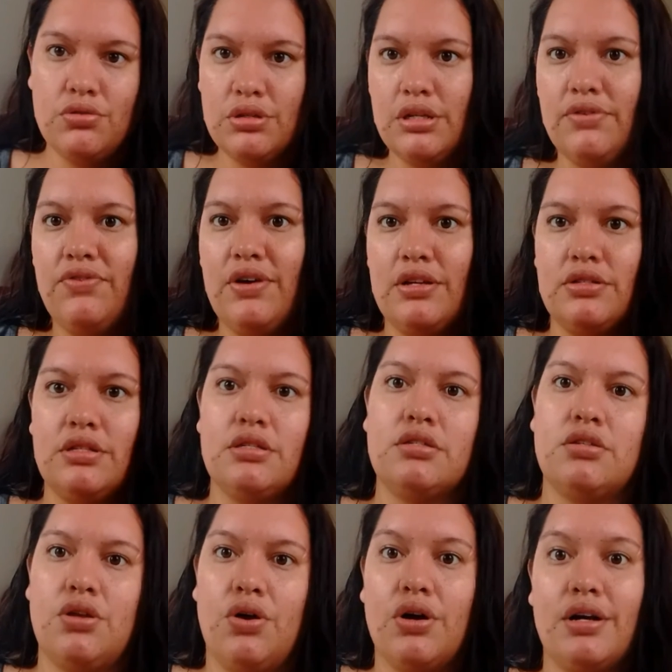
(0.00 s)
eu que faço
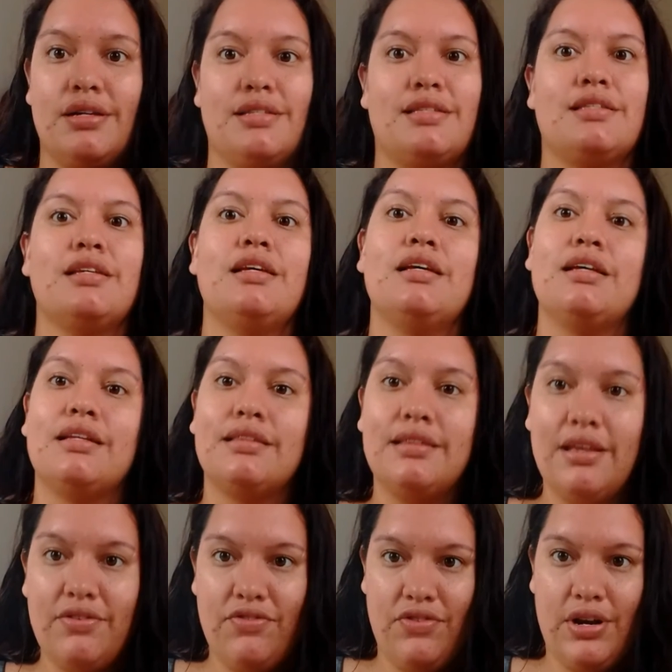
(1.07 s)
as trocas
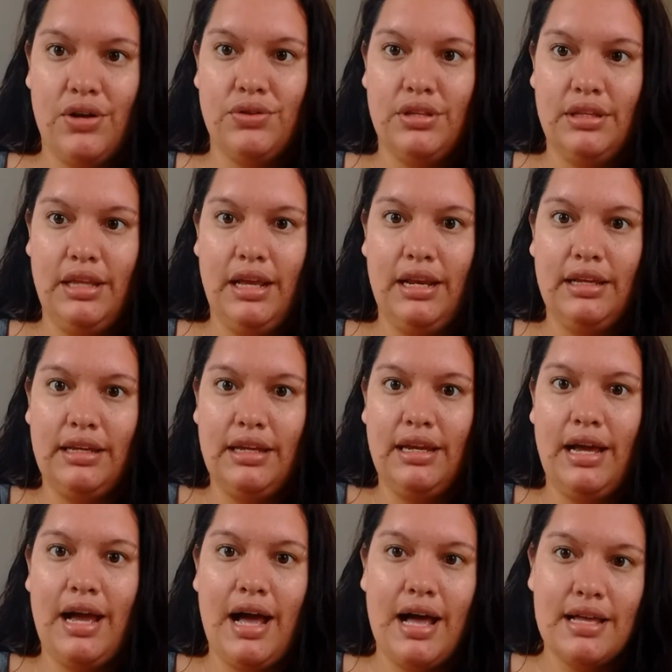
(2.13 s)
de fralda dela aqui
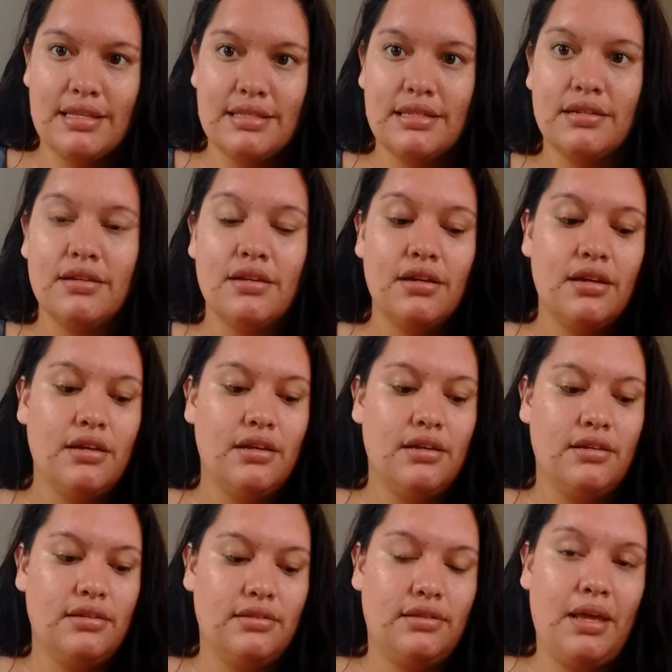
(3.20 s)
em casa.
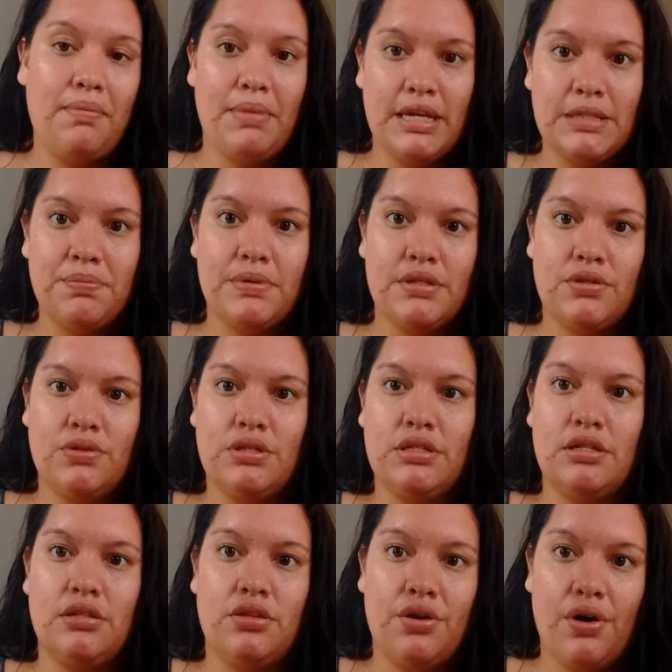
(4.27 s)
Tem mais
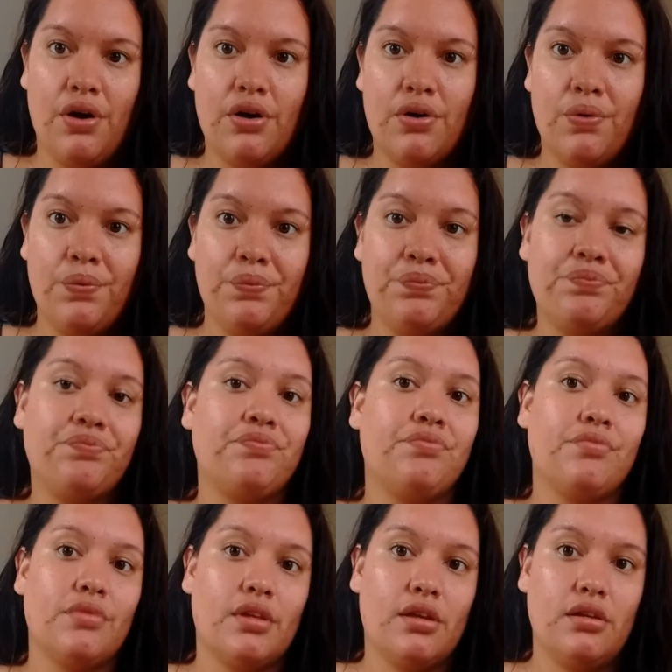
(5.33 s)
pessoas que trocam.
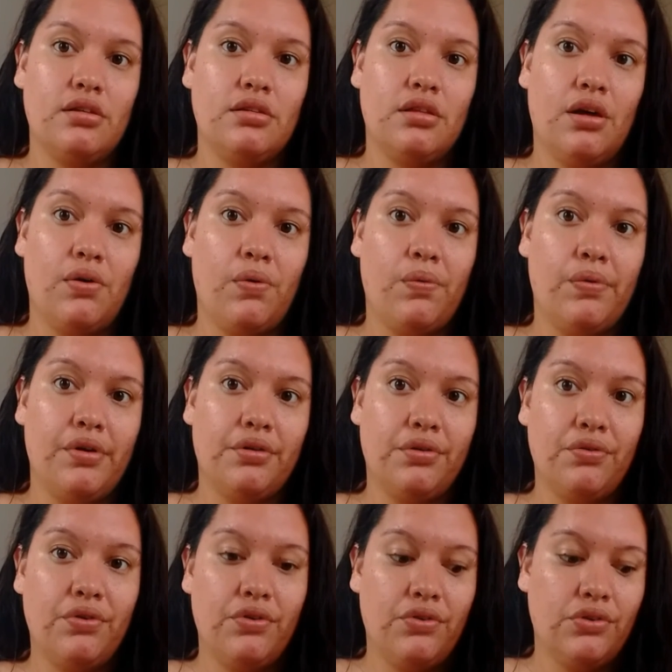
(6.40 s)
Então eu
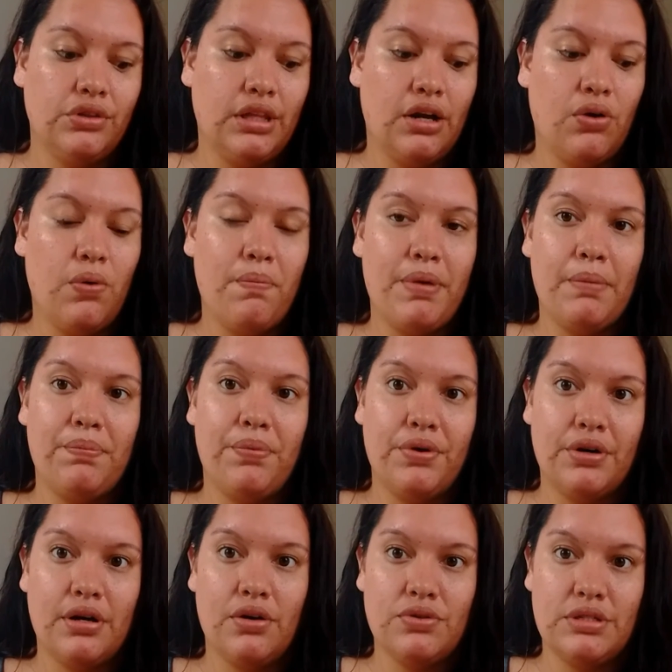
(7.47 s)
não vou voltar a comprar
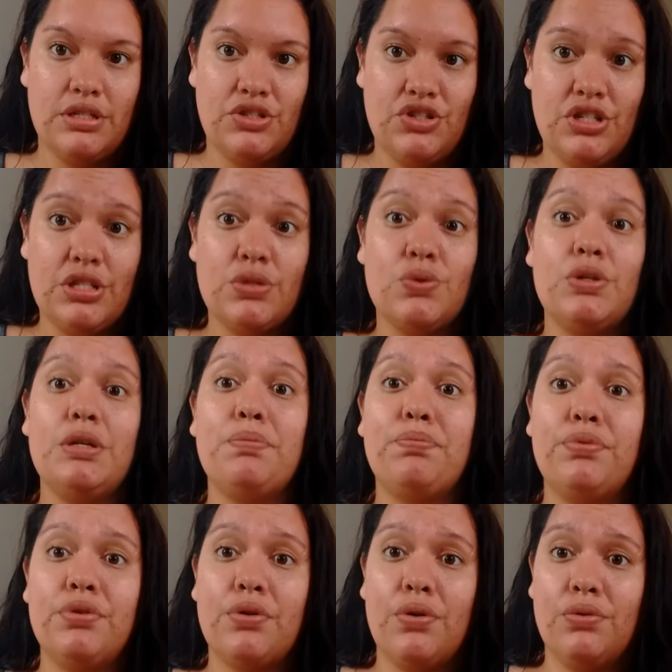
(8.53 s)
por causa disso e
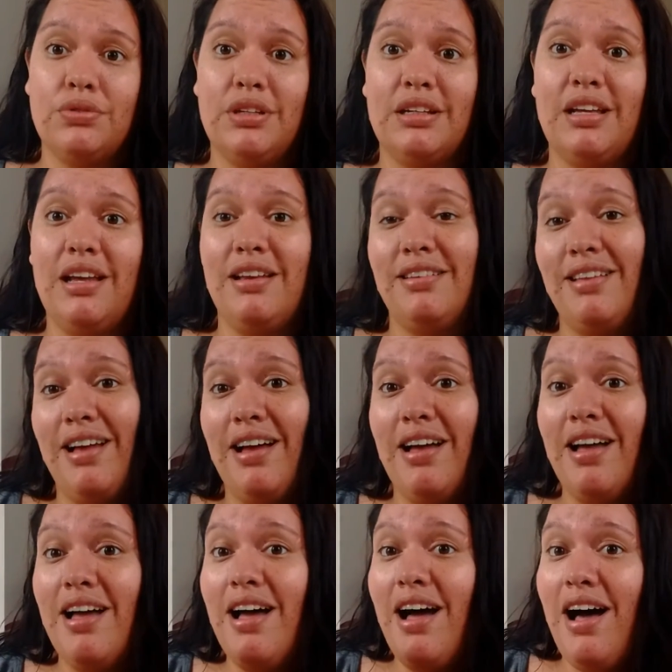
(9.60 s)
por conta que ela
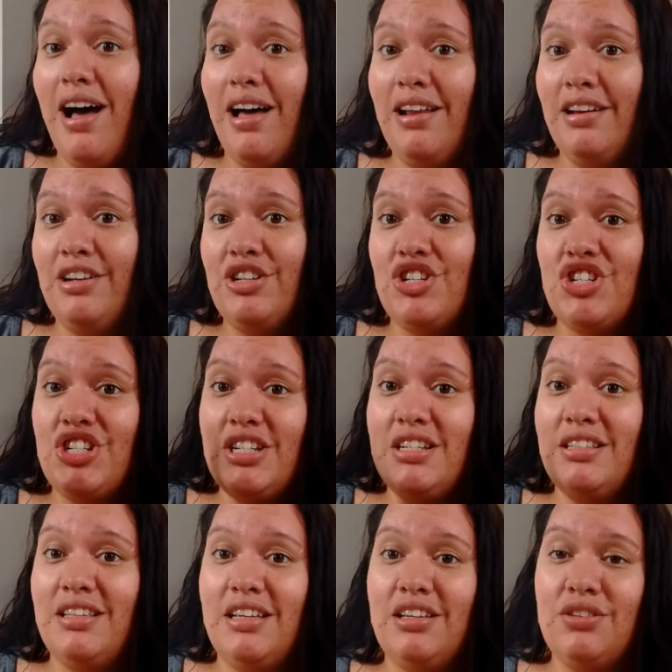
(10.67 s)
dá
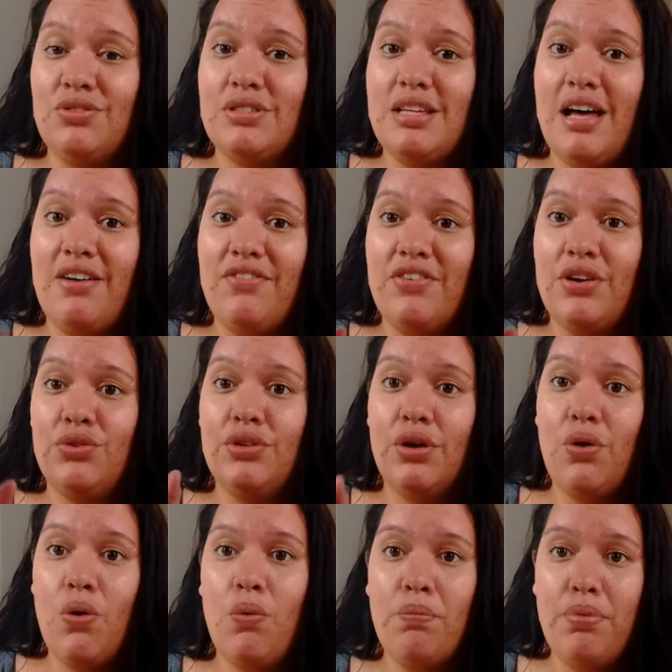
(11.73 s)
alergia e tem que usar a fralda
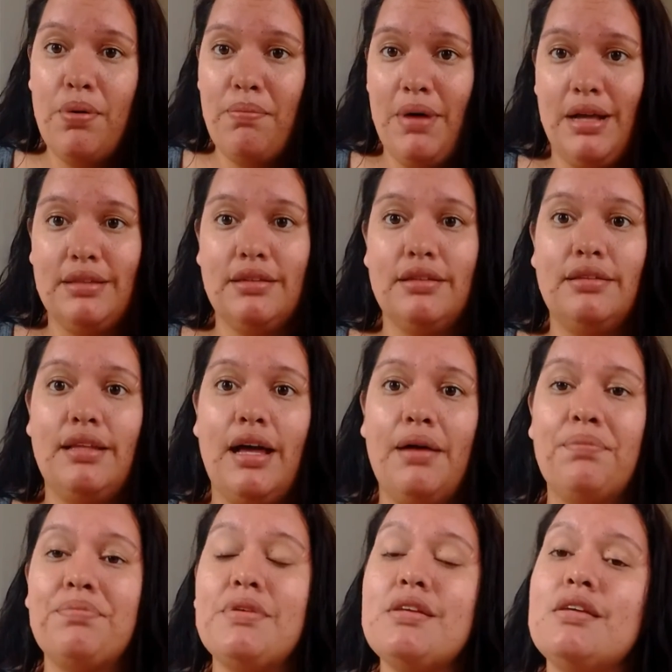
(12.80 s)
com pomada, tá?